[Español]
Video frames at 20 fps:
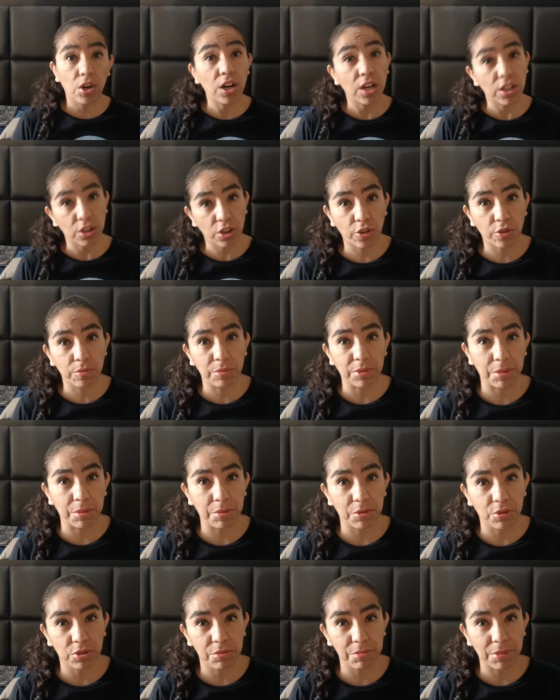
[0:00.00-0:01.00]
Hola a todos
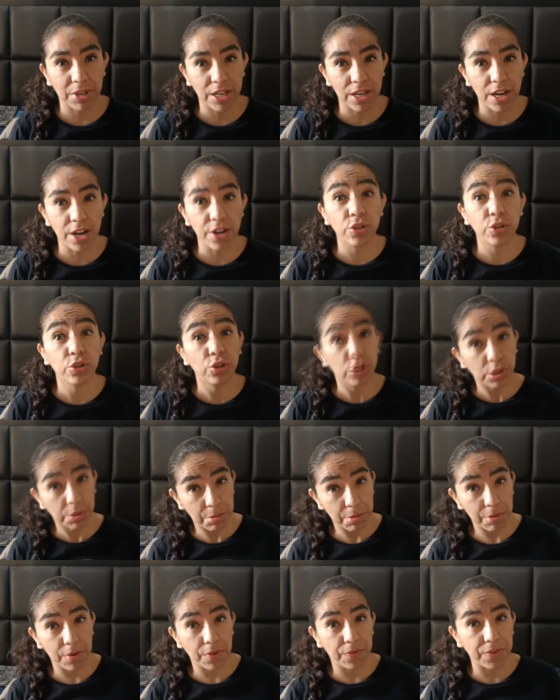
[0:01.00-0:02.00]
mis amigos imaginarios, yo
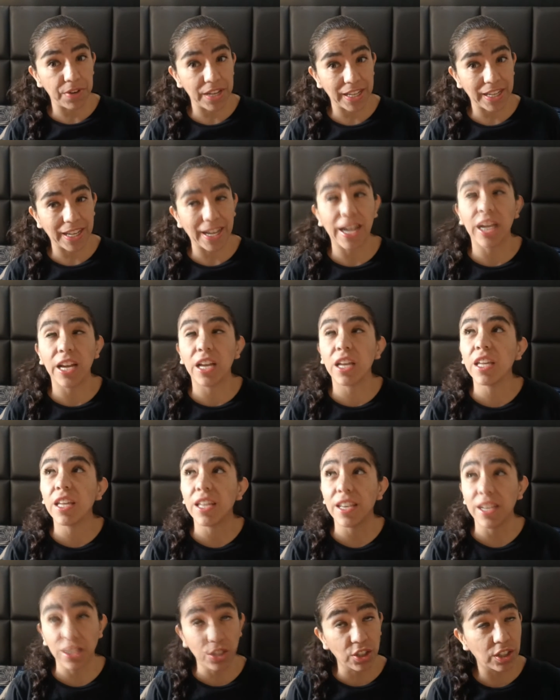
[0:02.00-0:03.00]
soy Bibliofílica
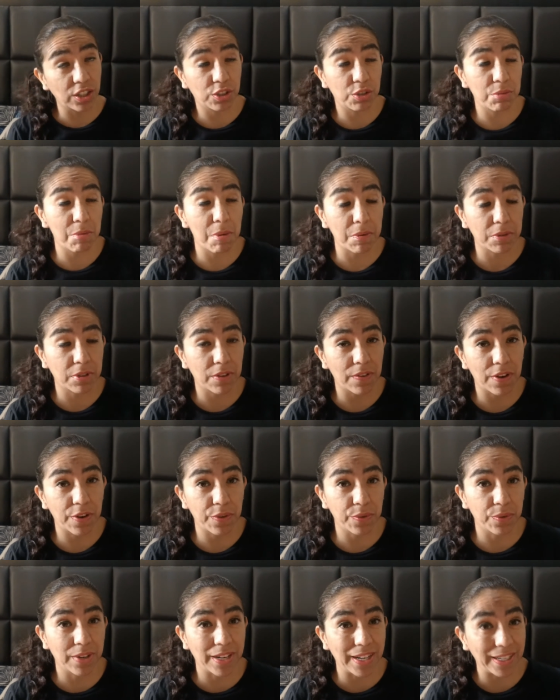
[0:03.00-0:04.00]
y en esta ocasión vamos a
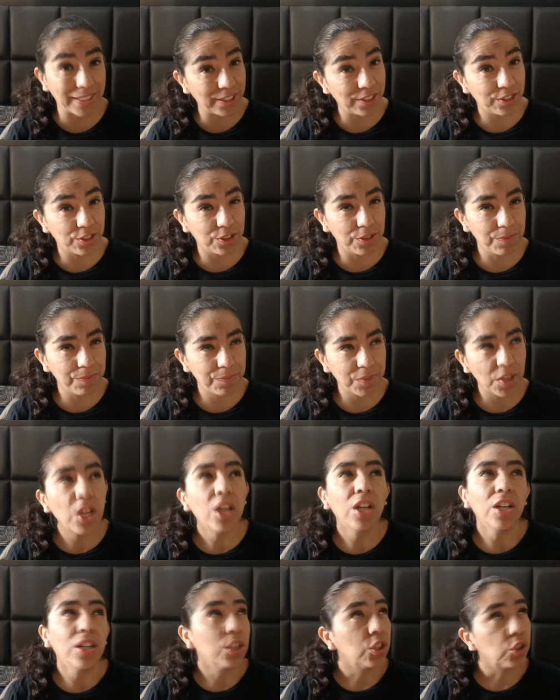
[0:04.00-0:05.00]
hablar de un clásico.
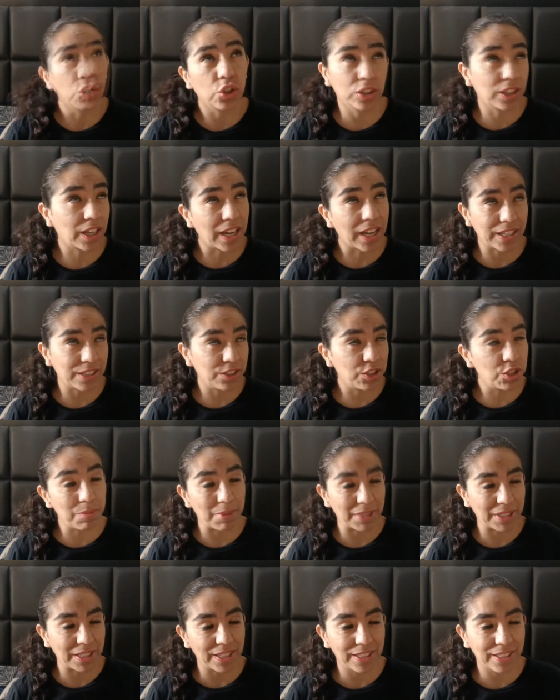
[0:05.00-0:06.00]
Yo sé que casi
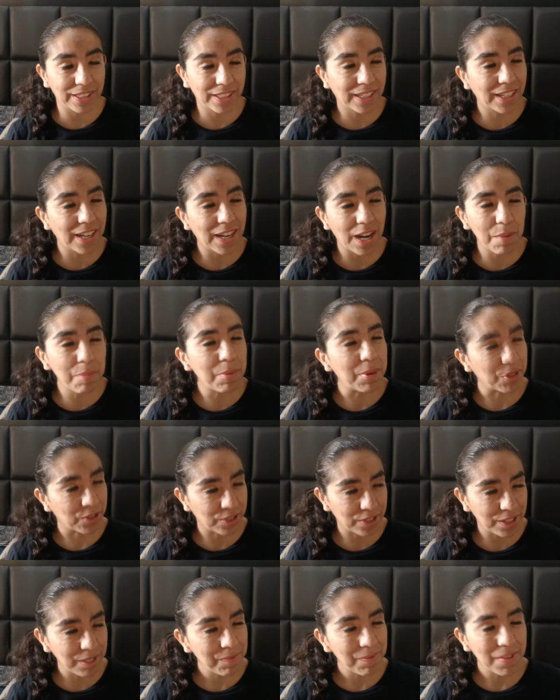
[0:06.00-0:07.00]
no pasa en este canal,
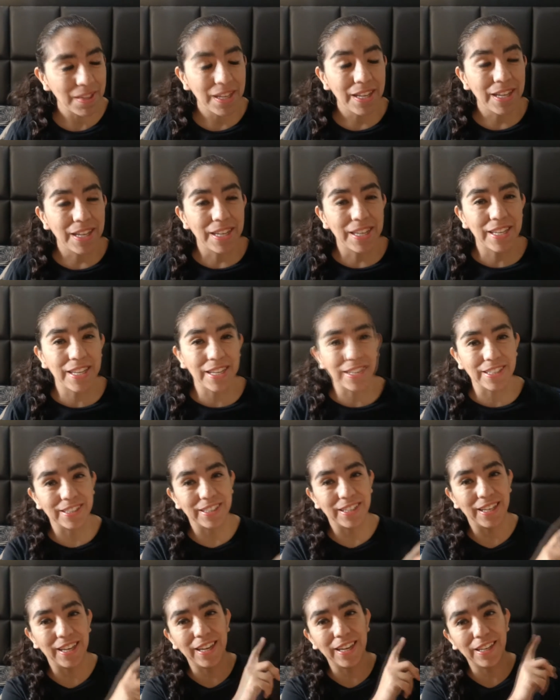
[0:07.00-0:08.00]
pero sí, y
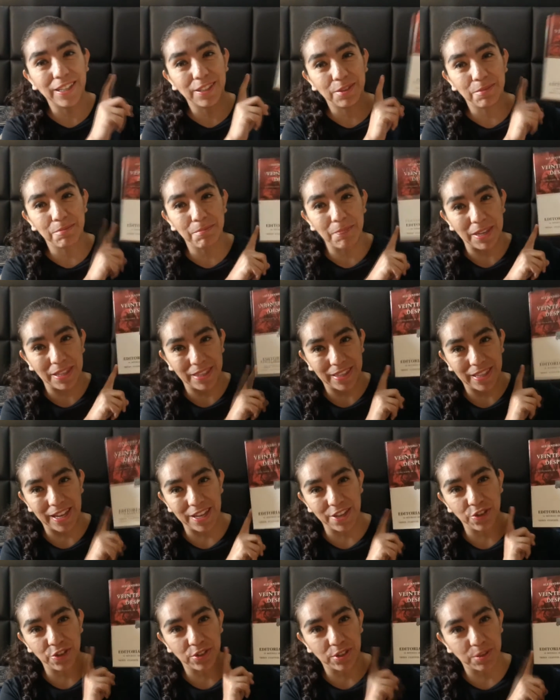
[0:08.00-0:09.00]
es, es
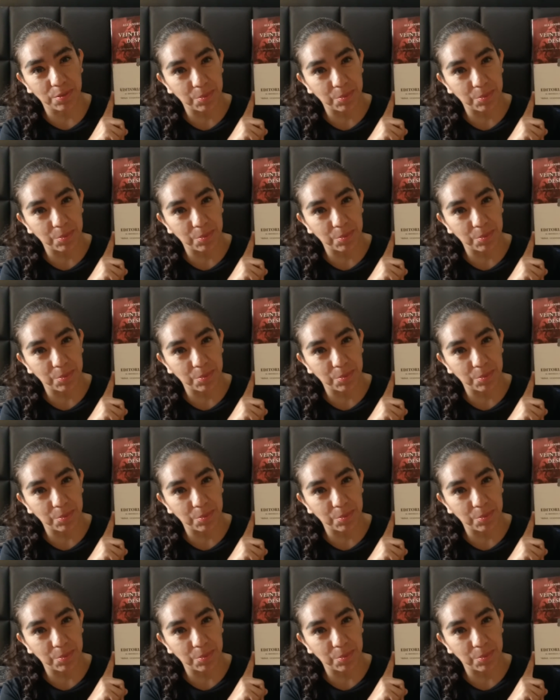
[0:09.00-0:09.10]
20 años